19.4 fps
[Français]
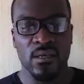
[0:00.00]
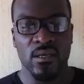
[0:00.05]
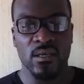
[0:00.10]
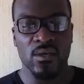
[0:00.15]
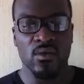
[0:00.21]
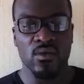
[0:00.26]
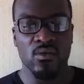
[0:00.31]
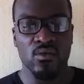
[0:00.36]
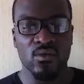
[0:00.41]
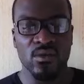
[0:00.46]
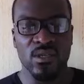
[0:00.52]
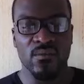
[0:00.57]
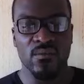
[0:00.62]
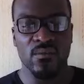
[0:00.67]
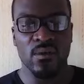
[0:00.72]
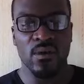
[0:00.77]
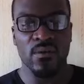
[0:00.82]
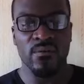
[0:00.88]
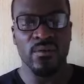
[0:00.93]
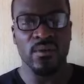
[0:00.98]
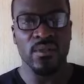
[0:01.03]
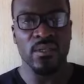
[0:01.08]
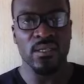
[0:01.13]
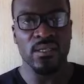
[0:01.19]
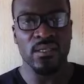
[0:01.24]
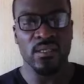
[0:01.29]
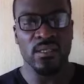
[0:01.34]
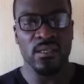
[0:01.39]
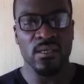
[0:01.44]
et que nous avons enfin
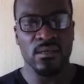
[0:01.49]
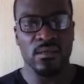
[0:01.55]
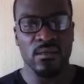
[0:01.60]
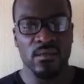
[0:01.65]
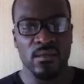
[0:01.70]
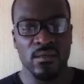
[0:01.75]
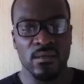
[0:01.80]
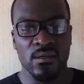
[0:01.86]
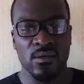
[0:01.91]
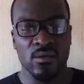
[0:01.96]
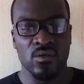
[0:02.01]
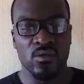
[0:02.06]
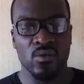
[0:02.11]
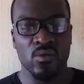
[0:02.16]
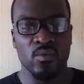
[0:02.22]
décidé de